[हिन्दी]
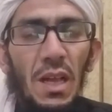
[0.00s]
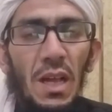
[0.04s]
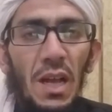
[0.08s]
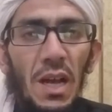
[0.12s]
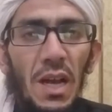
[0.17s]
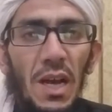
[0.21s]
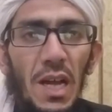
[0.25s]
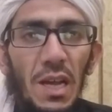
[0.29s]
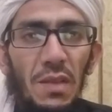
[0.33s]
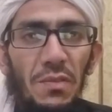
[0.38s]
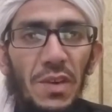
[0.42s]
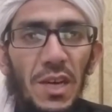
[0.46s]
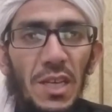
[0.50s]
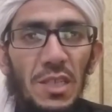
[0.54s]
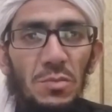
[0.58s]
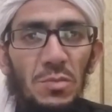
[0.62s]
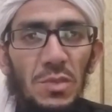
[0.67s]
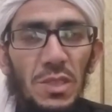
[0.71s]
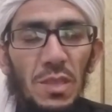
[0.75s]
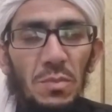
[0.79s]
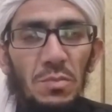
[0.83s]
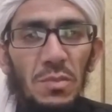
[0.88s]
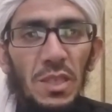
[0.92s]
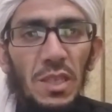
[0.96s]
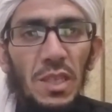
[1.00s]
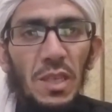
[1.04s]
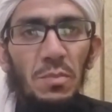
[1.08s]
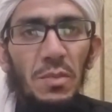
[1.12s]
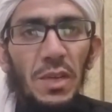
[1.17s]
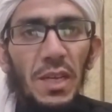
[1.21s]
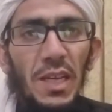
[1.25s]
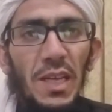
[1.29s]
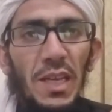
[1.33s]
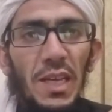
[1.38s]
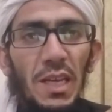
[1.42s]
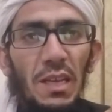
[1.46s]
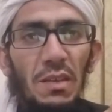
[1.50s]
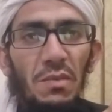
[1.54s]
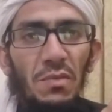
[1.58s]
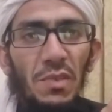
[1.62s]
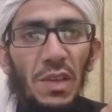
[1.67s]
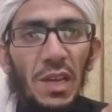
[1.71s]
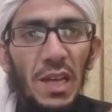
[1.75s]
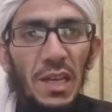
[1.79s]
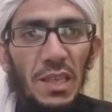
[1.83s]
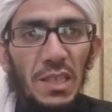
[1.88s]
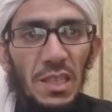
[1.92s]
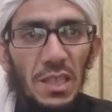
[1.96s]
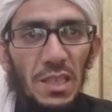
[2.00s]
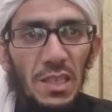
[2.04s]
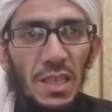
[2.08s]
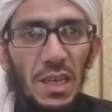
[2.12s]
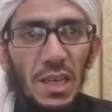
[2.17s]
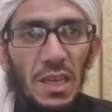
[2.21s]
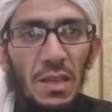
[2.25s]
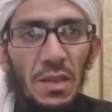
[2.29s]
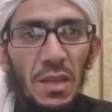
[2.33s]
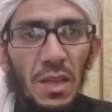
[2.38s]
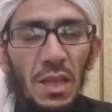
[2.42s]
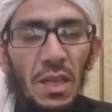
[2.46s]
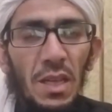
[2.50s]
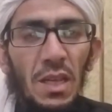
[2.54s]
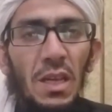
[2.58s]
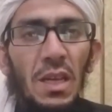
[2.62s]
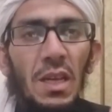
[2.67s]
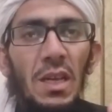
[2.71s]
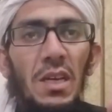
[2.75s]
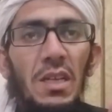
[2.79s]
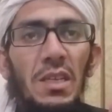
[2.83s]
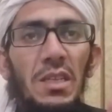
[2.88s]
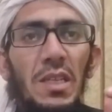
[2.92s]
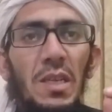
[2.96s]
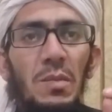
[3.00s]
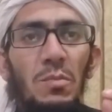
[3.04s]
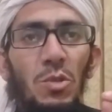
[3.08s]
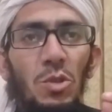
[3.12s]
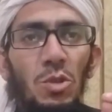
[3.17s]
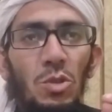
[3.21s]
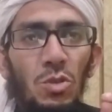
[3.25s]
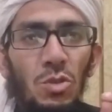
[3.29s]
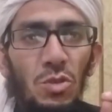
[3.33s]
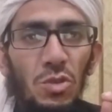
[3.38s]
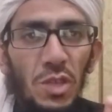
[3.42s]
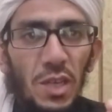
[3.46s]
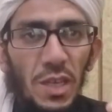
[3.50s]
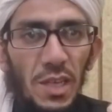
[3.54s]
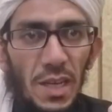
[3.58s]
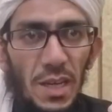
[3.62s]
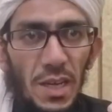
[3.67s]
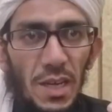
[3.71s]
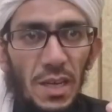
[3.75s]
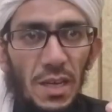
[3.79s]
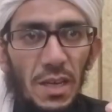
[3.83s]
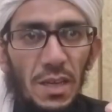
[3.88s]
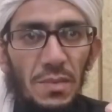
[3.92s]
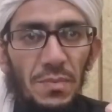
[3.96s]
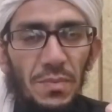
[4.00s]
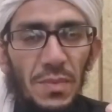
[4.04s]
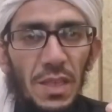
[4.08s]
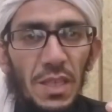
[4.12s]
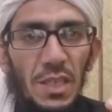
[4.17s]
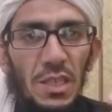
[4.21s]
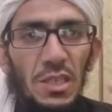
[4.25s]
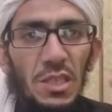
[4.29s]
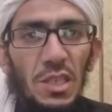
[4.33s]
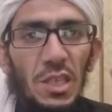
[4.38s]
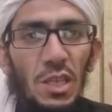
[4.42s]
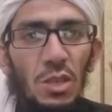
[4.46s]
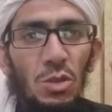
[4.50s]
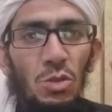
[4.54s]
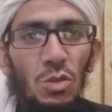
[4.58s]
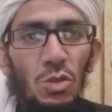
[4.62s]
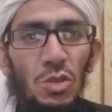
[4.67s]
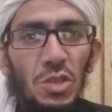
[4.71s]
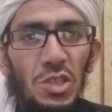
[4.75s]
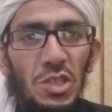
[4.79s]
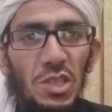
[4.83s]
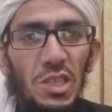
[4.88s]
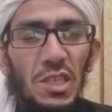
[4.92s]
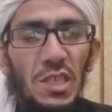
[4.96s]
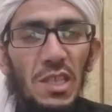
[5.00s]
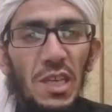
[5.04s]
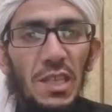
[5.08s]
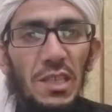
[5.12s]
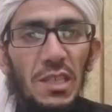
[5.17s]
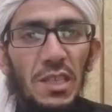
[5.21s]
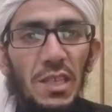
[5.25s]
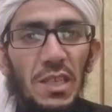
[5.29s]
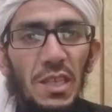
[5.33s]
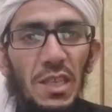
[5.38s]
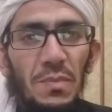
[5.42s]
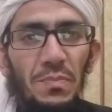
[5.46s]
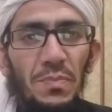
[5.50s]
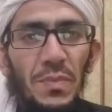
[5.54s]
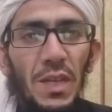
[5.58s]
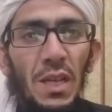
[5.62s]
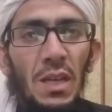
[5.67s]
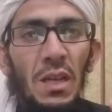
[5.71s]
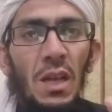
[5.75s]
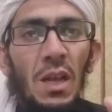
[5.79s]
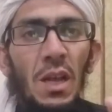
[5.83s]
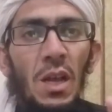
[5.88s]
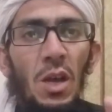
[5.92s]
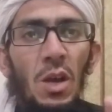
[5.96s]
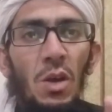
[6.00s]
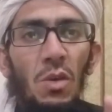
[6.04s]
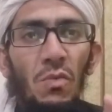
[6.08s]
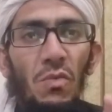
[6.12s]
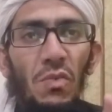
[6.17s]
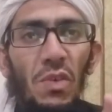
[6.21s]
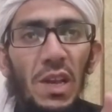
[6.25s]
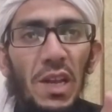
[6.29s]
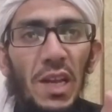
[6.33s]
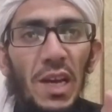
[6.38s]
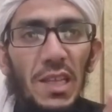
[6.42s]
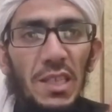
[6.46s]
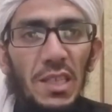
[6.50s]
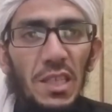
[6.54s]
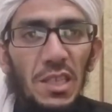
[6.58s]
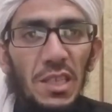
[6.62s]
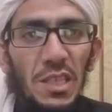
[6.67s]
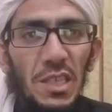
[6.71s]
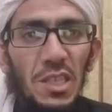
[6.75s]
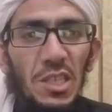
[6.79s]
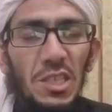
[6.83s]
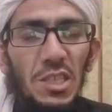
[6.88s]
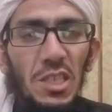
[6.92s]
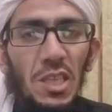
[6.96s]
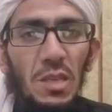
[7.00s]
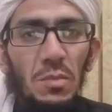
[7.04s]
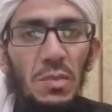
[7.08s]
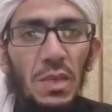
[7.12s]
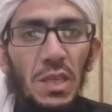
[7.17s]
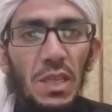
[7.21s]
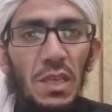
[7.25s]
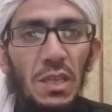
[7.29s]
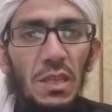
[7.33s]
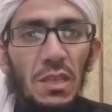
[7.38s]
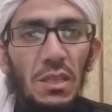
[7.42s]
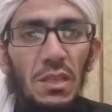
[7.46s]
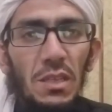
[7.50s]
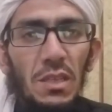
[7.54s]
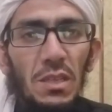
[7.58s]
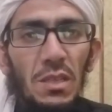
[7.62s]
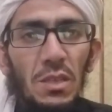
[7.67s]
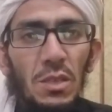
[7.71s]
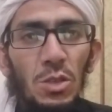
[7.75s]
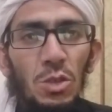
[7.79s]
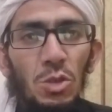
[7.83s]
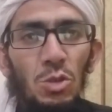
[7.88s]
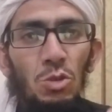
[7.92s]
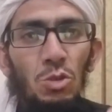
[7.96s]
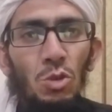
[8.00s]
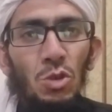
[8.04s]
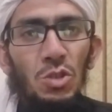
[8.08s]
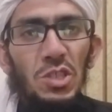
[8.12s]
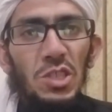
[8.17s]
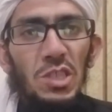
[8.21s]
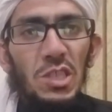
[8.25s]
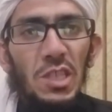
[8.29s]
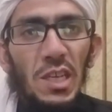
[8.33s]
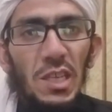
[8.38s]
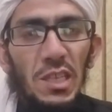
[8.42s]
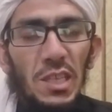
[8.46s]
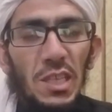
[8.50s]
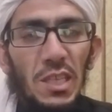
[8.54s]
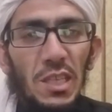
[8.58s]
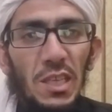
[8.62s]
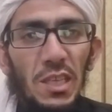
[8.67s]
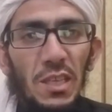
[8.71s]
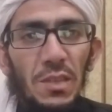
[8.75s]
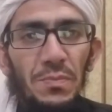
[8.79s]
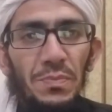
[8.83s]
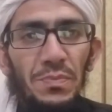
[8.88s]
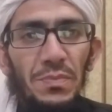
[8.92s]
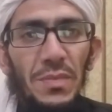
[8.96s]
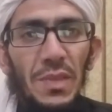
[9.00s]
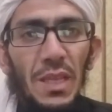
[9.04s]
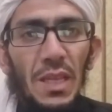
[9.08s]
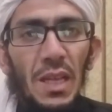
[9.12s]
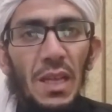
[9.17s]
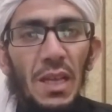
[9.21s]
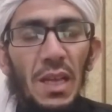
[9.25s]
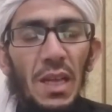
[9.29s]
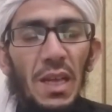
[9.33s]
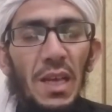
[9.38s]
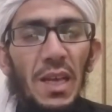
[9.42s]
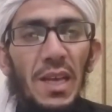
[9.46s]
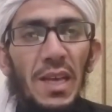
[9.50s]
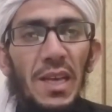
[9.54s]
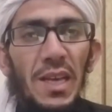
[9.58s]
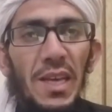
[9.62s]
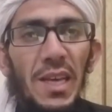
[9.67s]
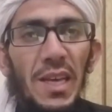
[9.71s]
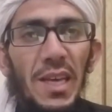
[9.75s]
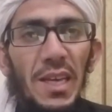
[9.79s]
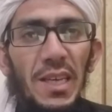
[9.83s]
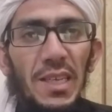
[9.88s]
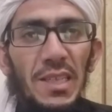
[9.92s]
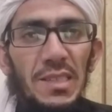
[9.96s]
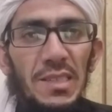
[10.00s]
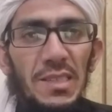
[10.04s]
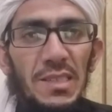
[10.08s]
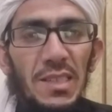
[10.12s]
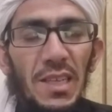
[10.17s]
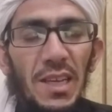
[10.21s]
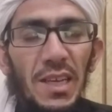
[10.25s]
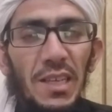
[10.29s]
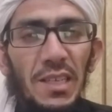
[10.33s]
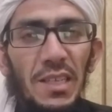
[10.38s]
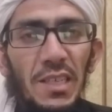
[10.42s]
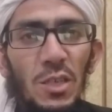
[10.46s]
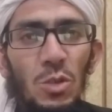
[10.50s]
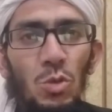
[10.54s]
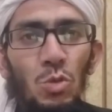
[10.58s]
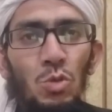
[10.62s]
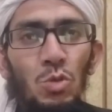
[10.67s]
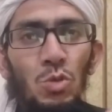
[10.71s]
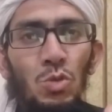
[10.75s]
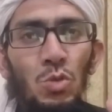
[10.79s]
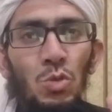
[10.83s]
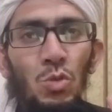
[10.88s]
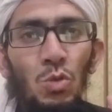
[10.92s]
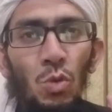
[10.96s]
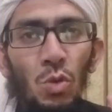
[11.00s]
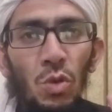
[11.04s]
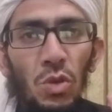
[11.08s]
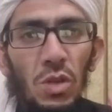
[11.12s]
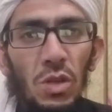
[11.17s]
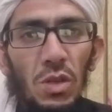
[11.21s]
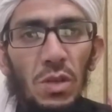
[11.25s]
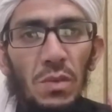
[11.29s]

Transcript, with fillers: अल्फाज में समझें नंबर एक वलादत का नंबर दो निकाह ये दो रिश्ते याद रखें वलादत के रिश्ते में दो चीज़ आती हैं एक इंसान के असूल